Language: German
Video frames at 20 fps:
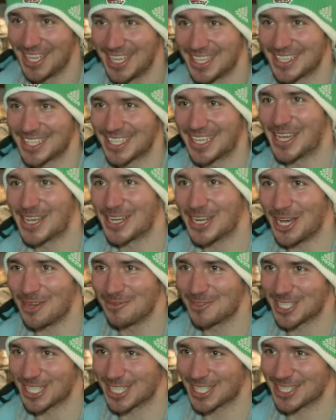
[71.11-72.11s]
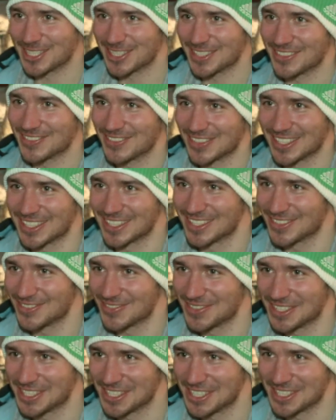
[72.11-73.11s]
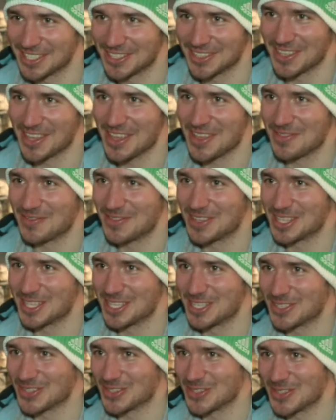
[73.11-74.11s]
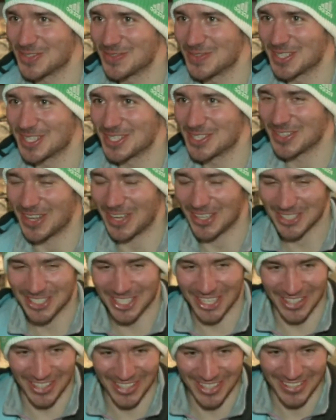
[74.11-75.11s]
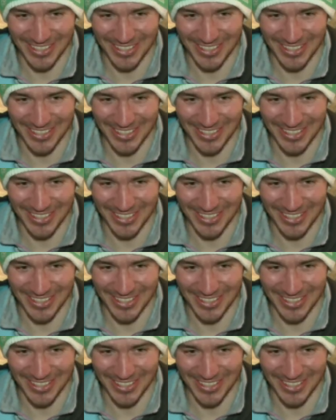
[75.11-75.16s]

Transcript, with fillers: die Gegner abchecken, wie, wie, wie, die, so, wie die so ausschauen.